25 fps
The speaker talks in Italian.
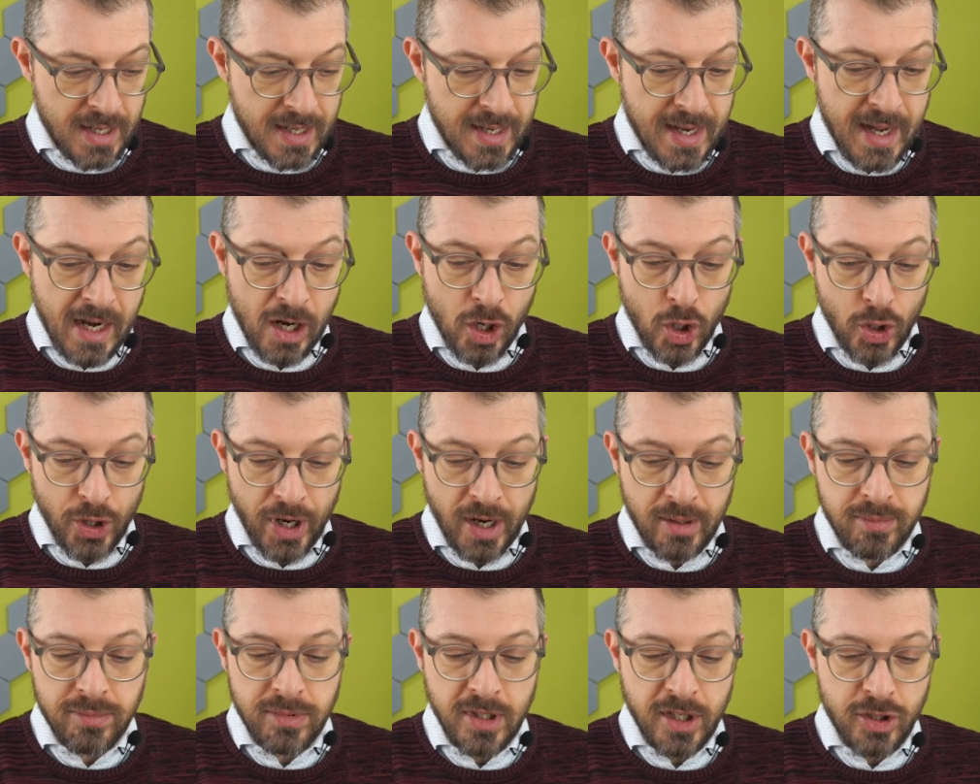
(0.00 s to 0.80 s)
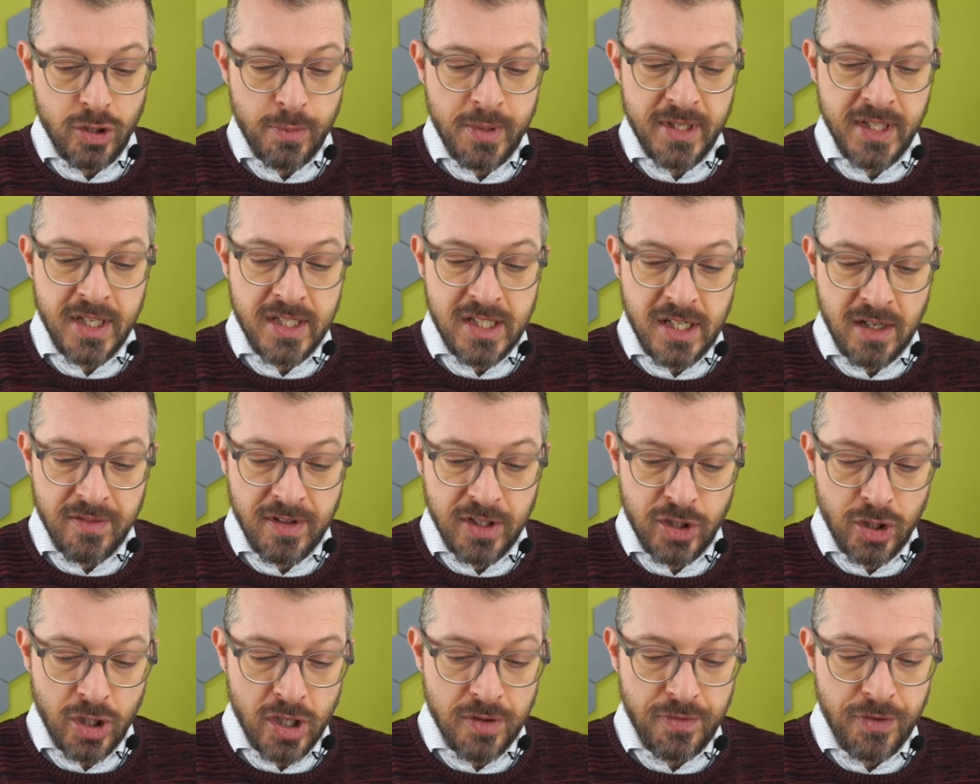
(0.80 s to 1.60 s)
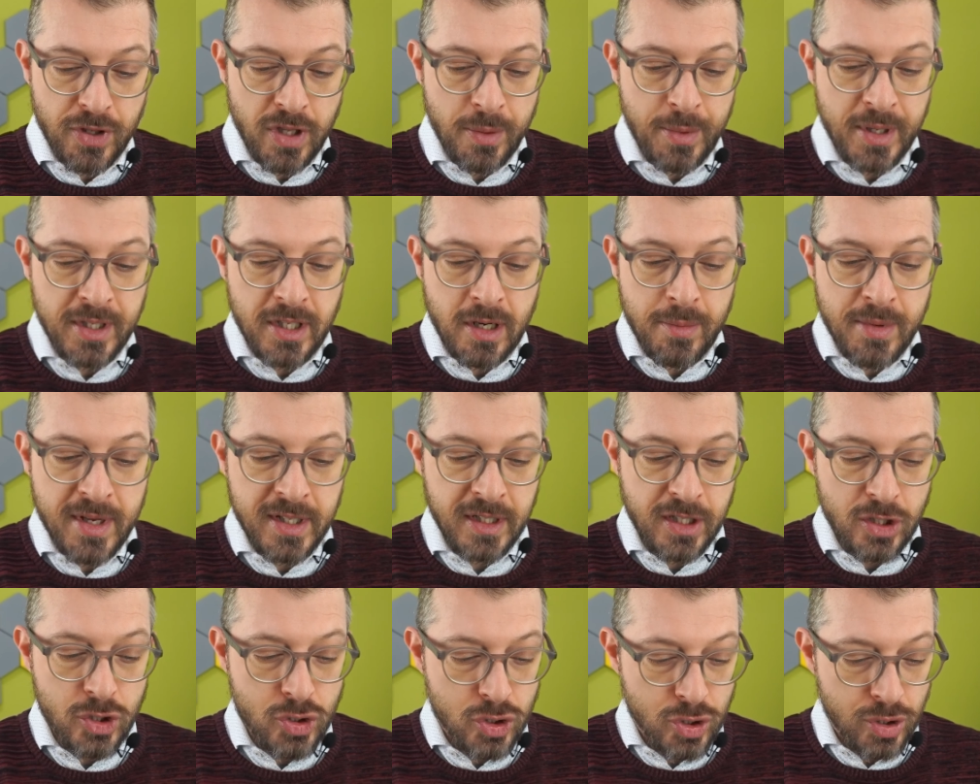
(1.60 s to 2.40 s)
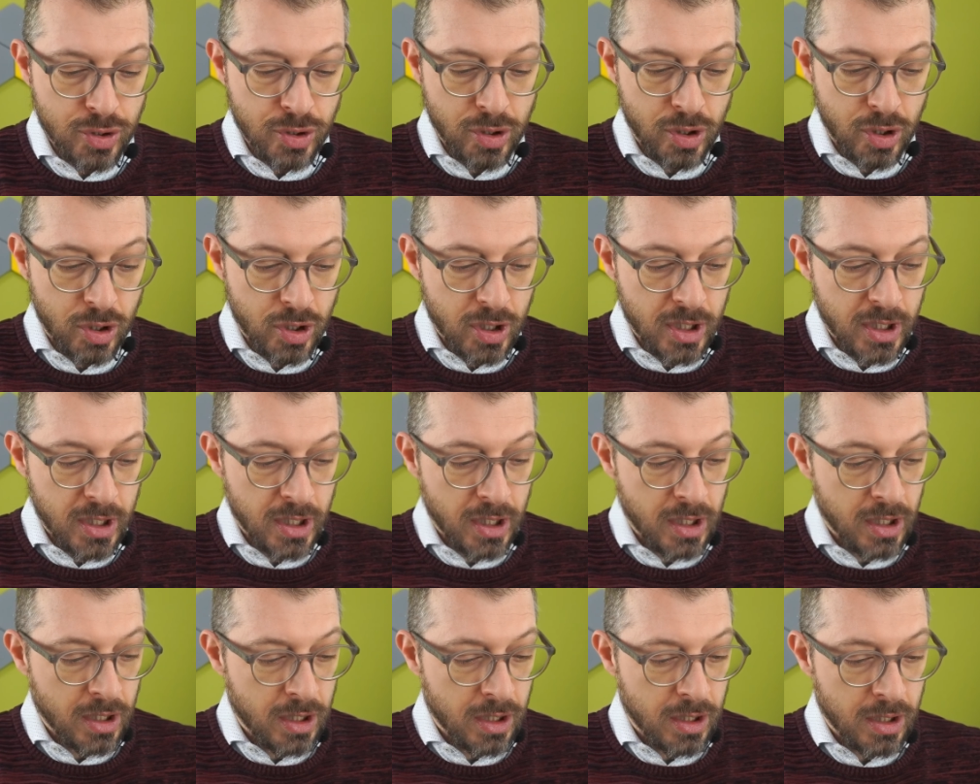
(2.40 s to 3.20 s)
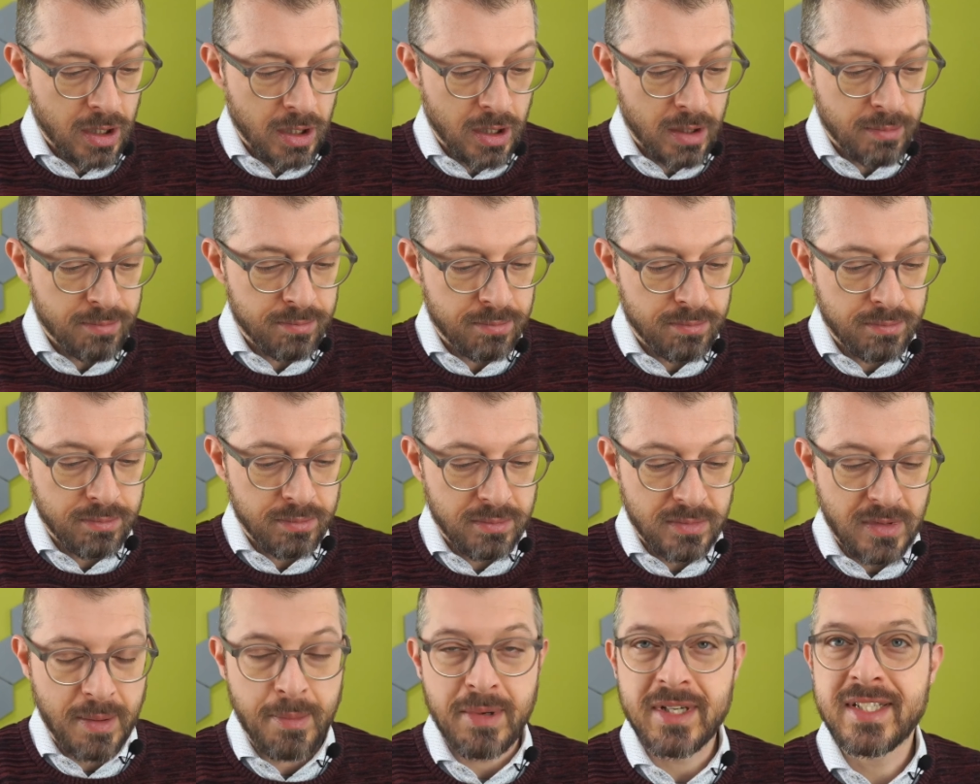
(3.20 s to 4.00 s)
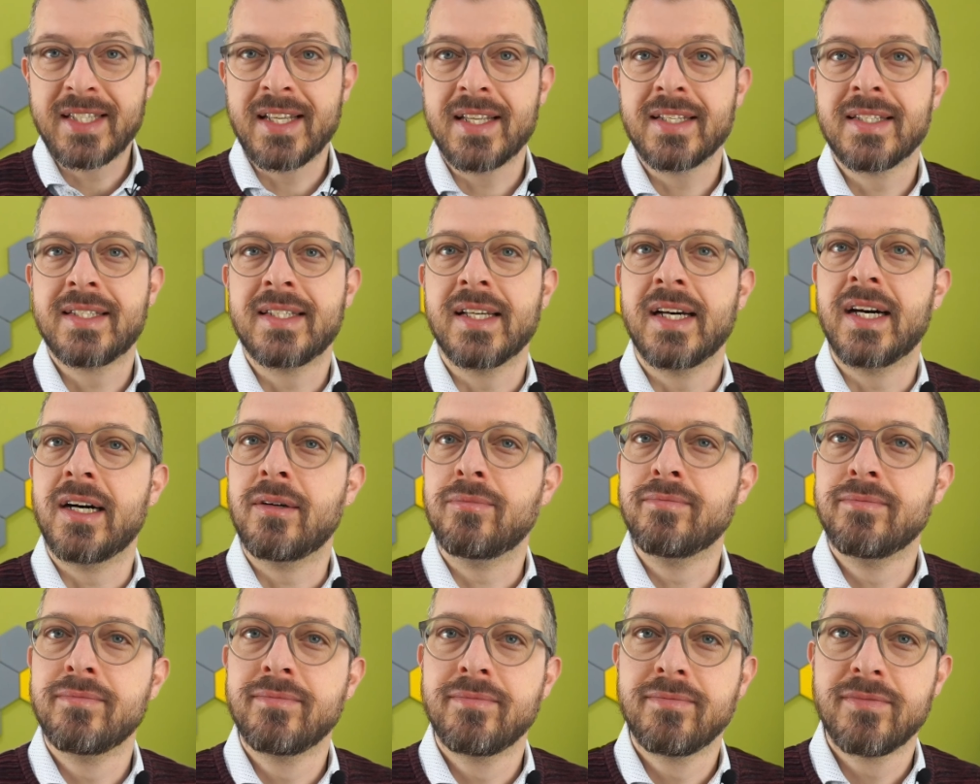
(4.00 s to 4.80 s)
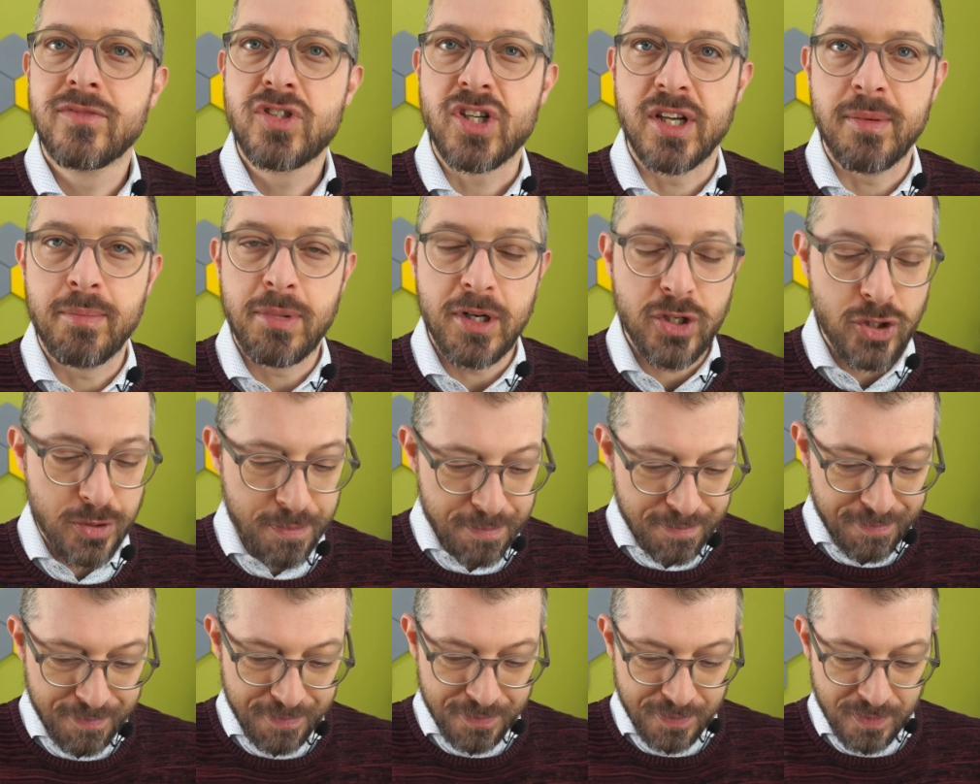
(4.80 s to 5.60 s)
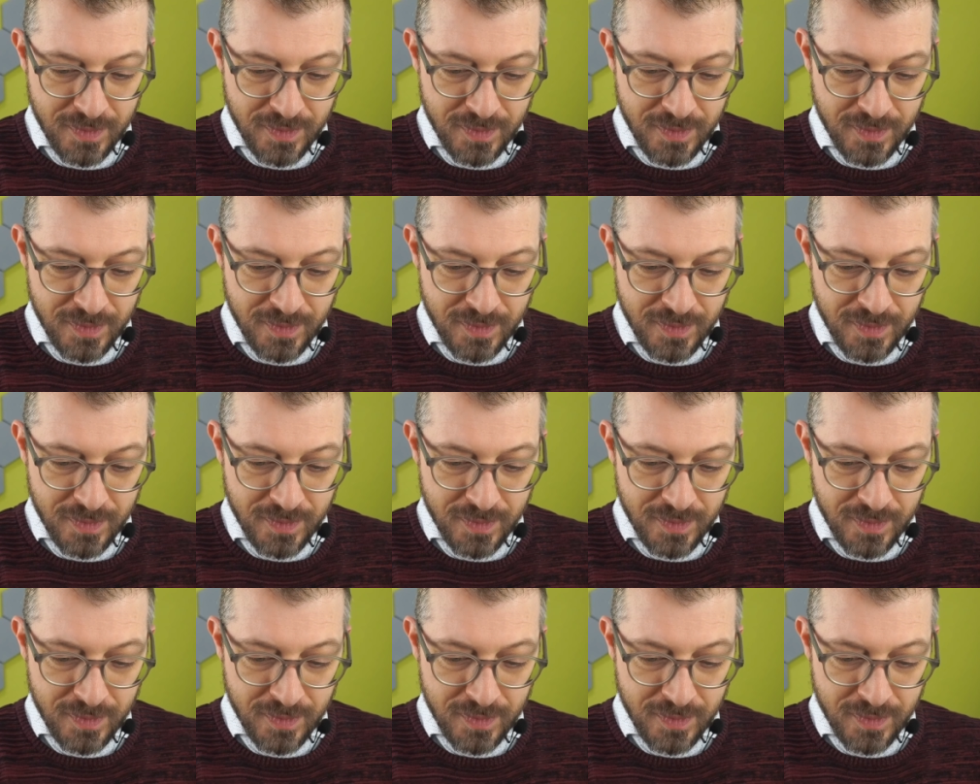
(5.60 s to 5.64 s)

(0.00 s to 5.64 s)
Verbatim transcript: Allora, le domande di Salvatore fondamentalmente sono eh, abbastanza semplici.